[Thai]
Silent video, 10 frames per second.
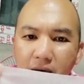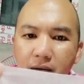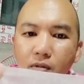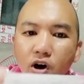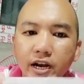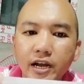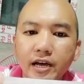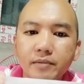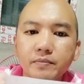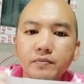นบอลนะครั
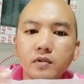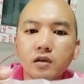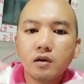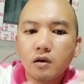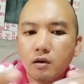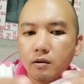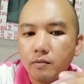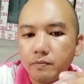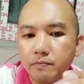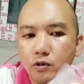บ
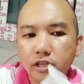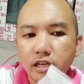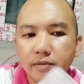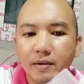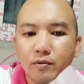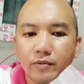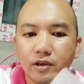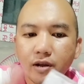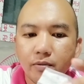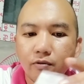ปกติที่บ้านผมมีอยู่
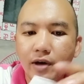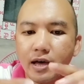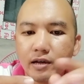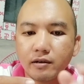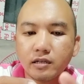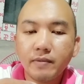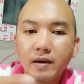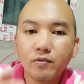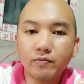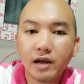แล้ว เพราะว่าที่บ้าน
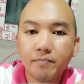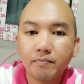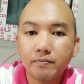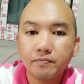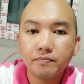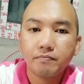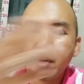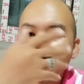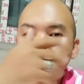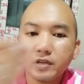ผมทำแม
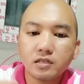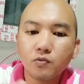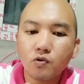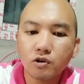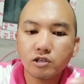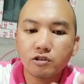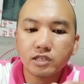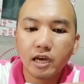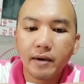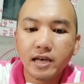สปิดจมูกนะต้องใช้
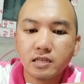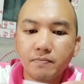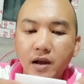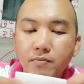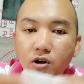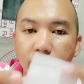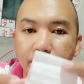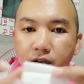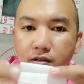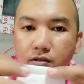ผ้าสปันบอลเป็น
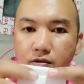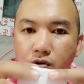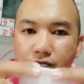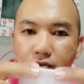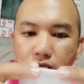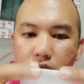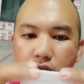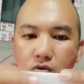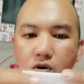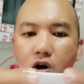ตัวฟิลเตอร์ต
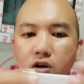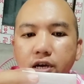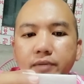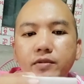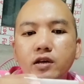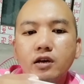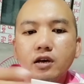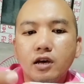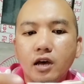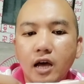กกรองนะครับ
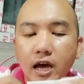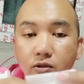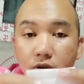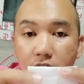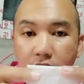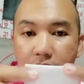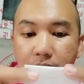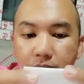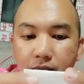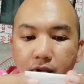ไอตัวนี้นะครับ
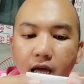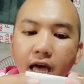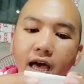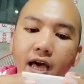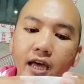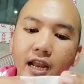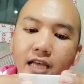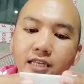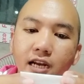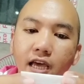หาได้
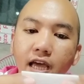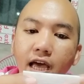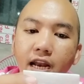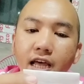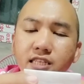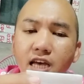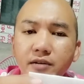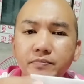จากไหนหาได้จาก